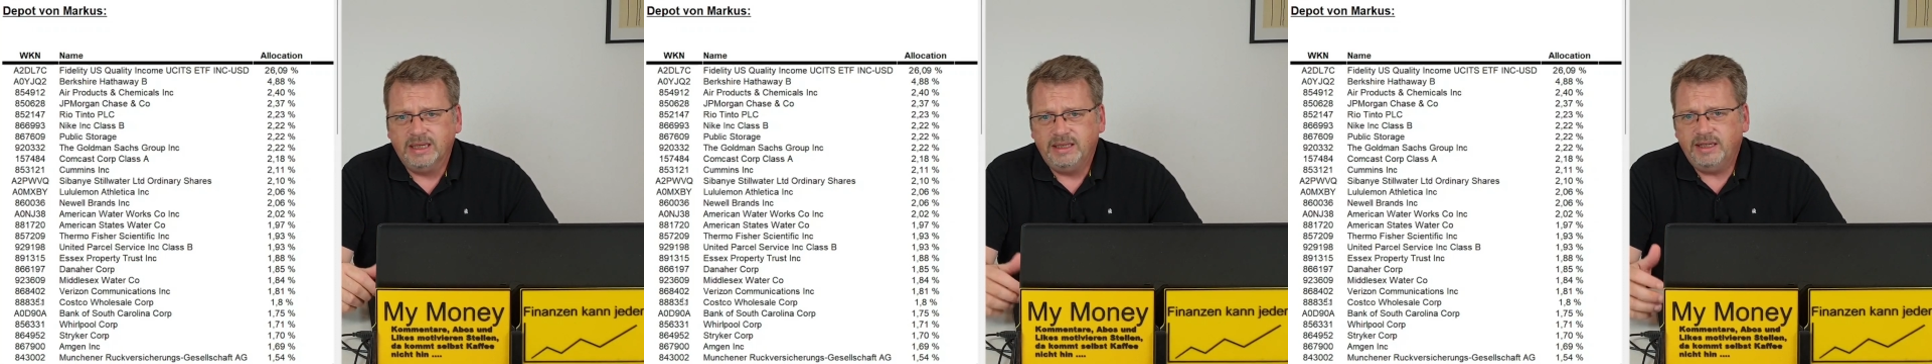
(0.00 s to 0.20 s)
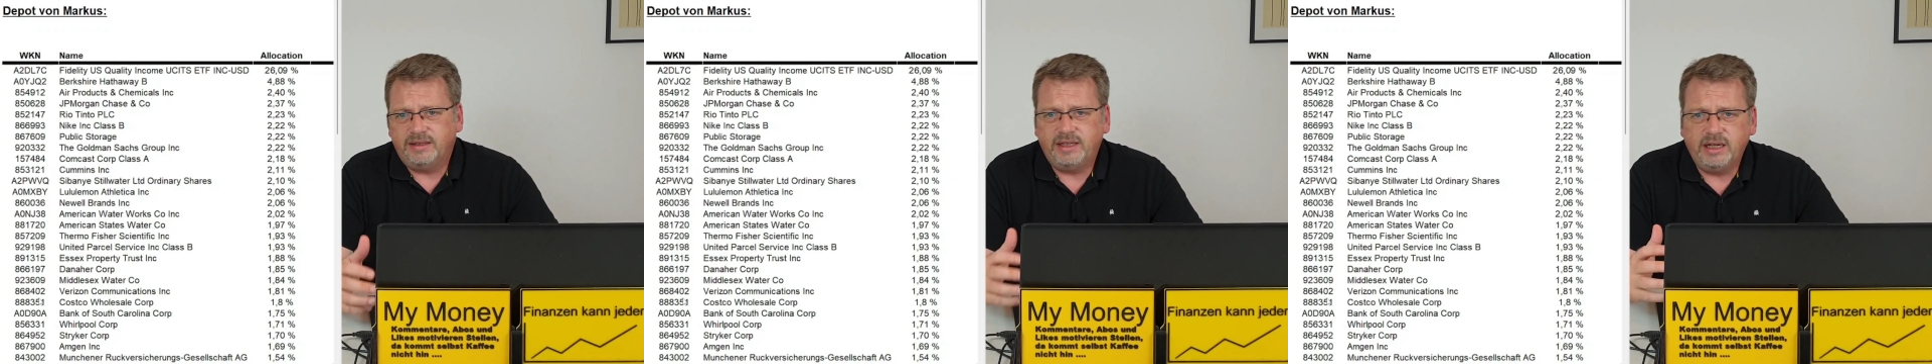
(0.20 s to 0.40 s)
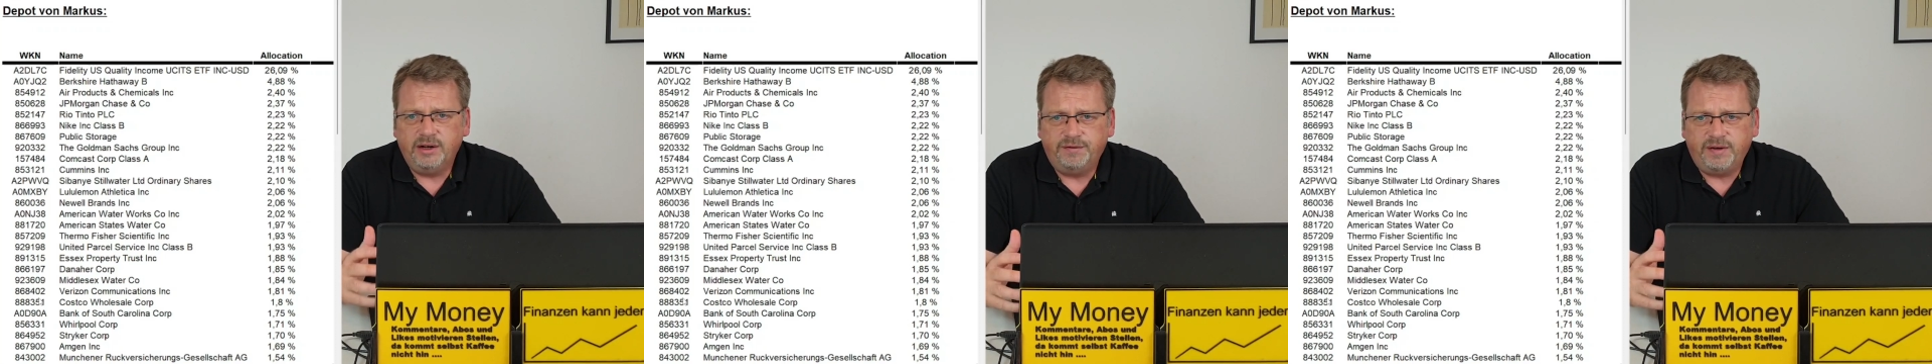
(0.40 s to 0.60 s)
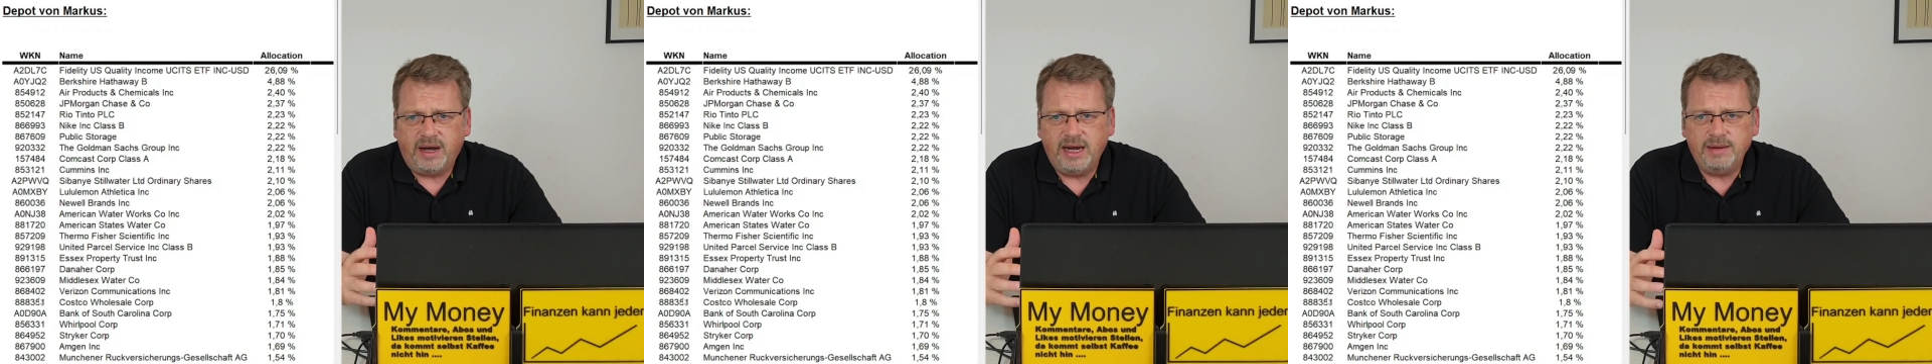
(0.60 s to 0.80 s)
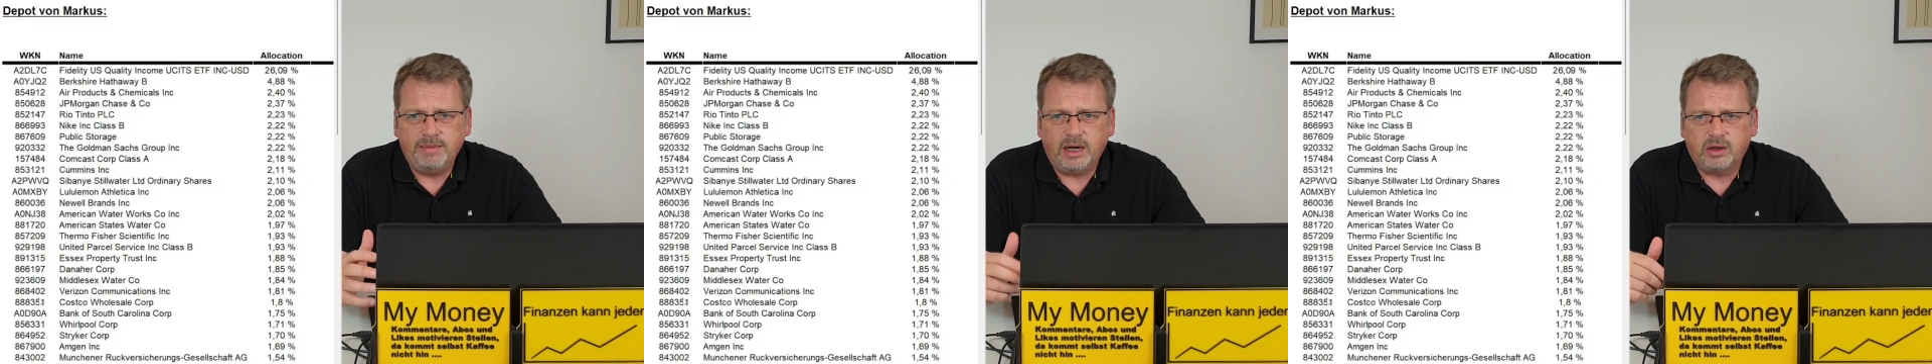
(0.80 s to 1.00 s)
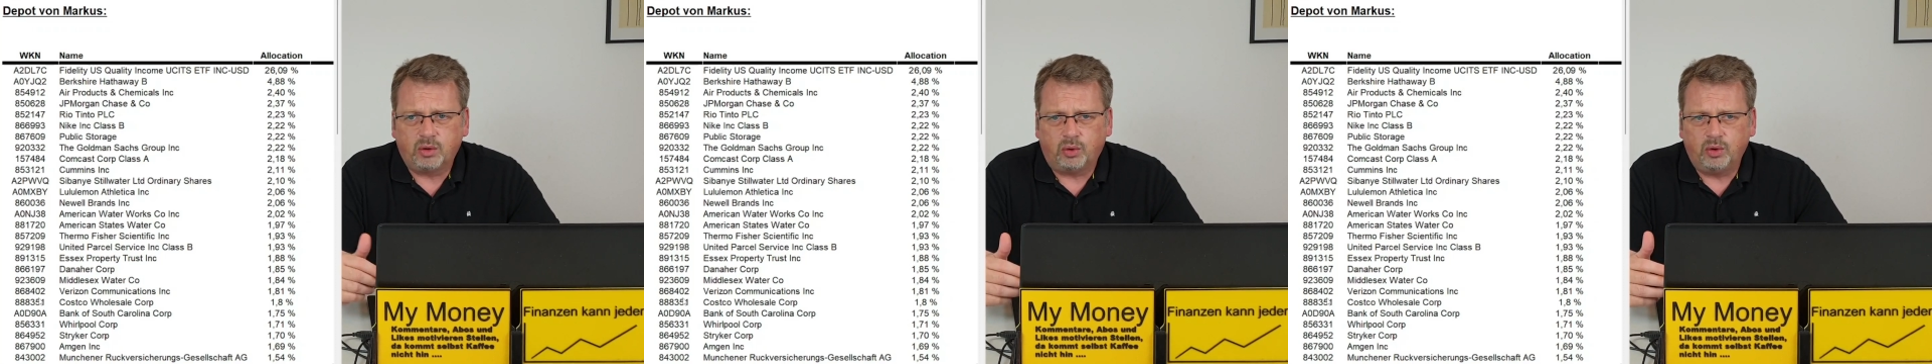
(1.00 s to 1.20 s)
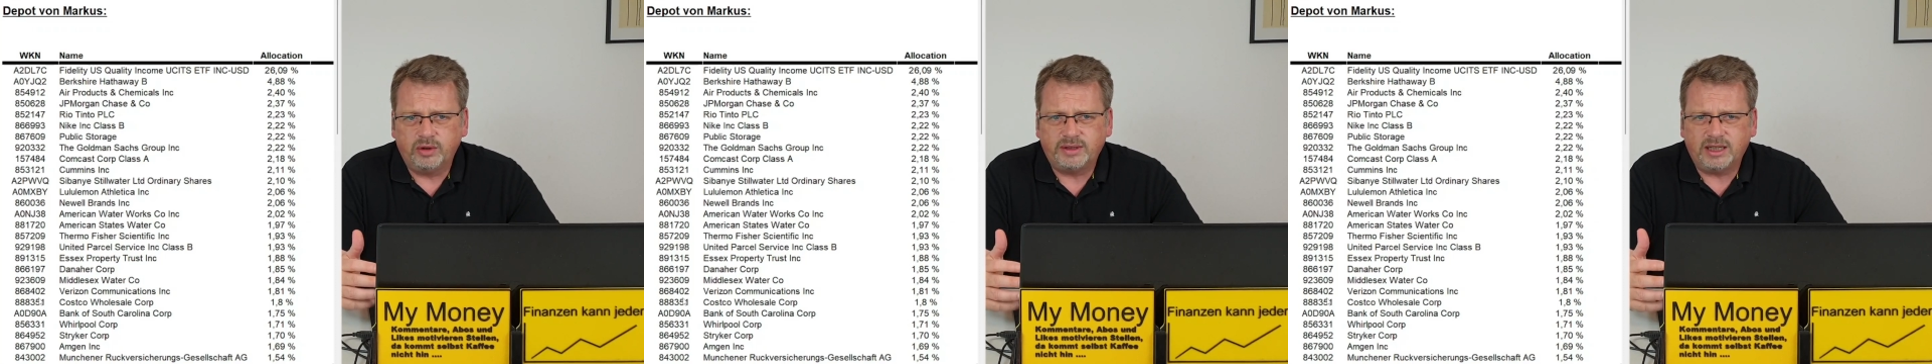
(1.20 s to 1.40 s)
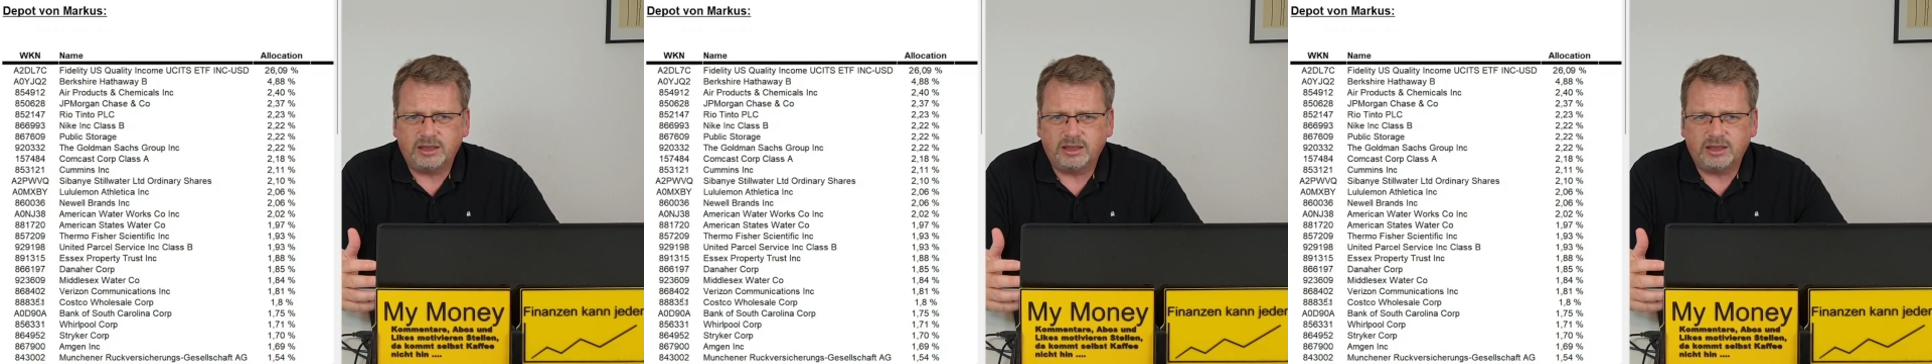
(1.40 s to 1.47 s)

Hier ist die Gefahr immer groß,